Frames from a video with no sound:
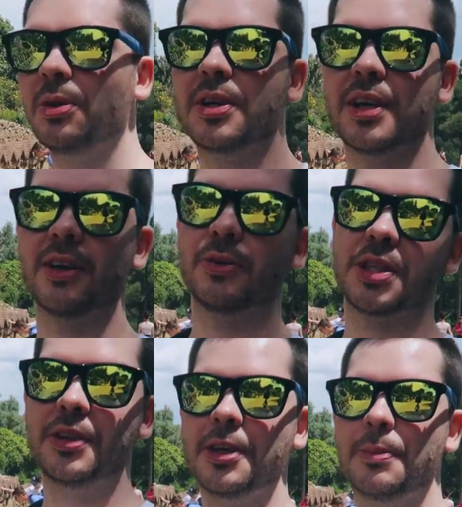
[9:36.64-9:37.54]
только
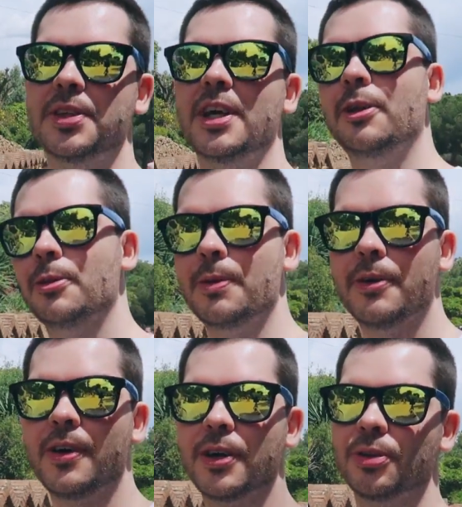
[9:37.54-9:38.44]
уставным капиталом, но
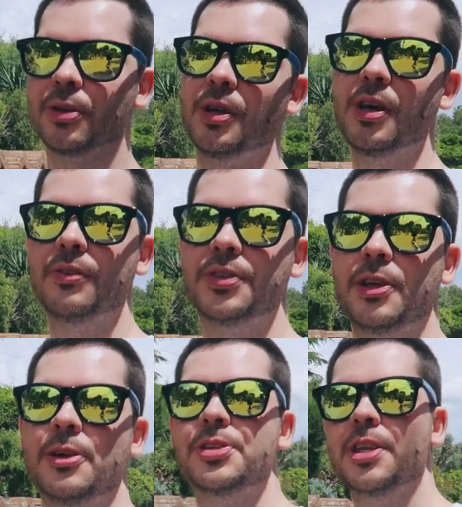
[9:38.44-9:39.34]
по факту
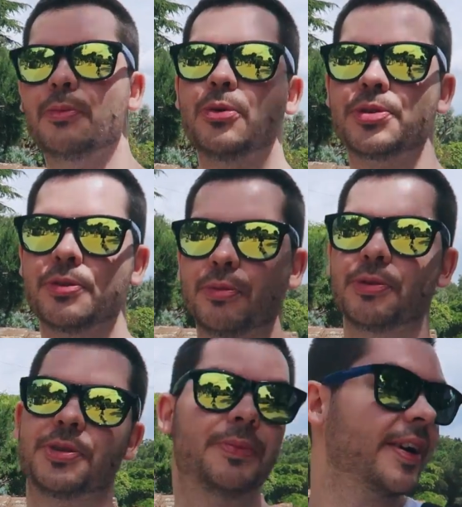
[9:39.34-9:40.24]
все личное имущество
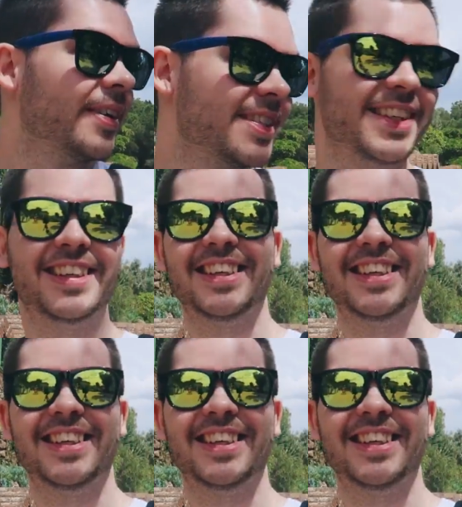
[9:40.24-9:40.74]
будет забираться.